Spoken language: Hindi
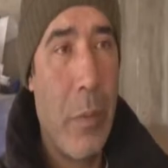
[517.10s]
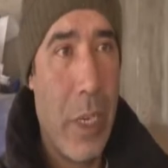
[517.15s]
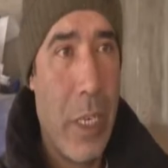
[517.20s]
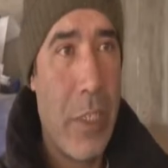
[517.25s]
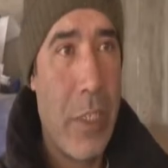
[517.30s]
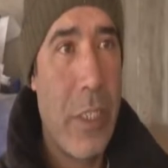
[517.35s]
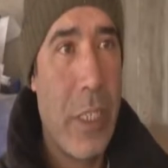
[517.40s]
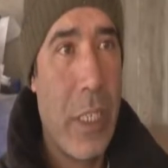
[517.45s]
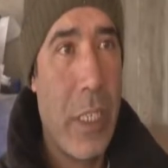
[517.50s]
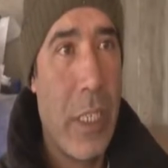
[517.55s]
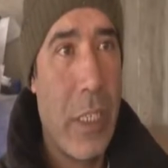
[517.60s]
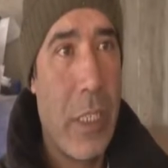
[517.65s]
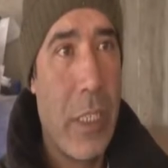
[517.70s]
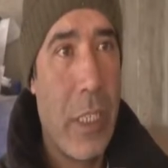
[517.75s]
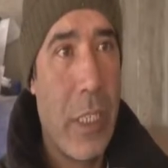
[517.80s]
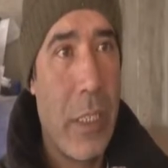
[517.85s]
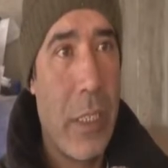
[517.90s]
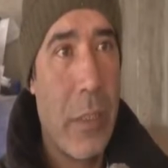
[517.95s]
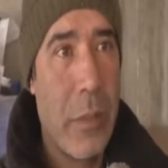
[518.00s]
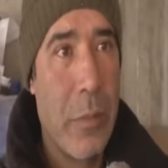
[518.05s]
बाहर से ही आता
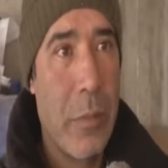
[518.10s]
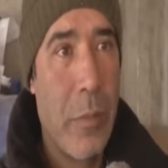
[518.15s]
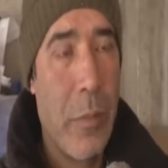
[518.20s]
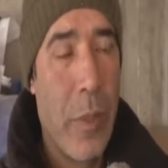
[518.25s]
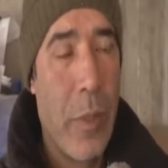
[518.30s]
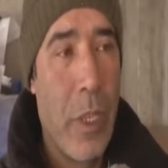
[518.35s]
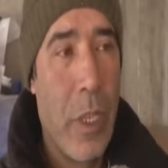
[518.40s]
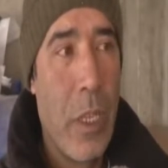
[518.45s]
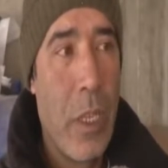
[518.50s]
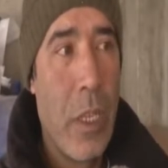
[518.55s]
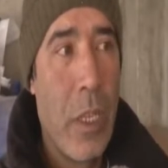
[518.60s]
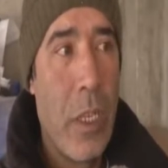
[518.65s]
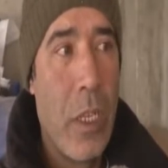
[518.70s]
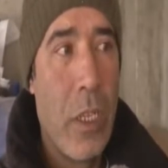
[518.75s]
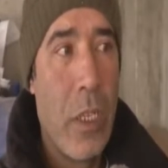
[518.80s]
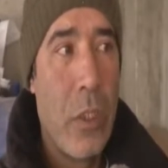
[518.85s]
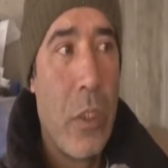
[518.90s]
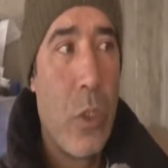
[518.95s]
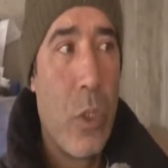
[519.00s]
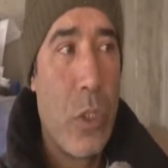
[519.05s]
है
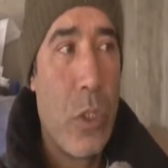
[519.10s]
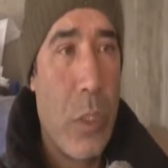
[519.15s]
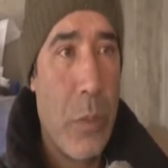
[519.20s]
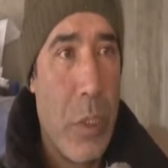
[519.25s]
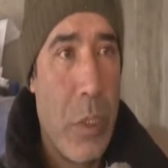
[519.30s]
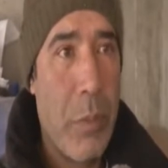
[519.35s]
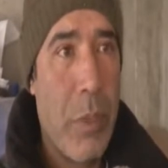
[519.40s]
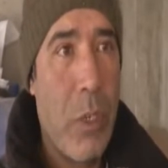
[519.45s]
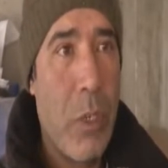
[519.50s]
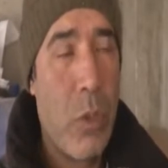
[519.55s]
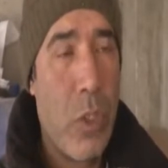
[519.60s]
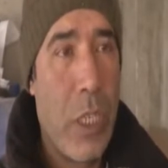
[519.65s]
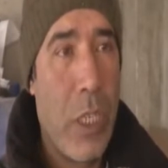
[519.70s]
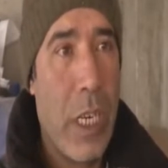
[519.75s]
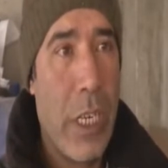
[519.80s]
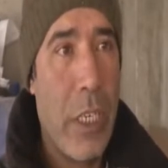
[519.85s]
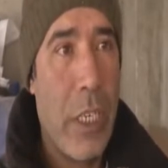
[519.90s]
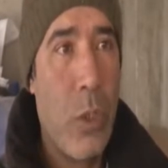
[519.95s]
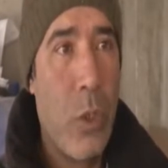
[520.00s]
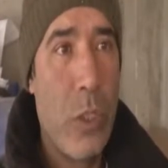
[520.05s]
तो सबसे पहले उसकी
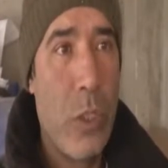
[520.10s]
कटिंग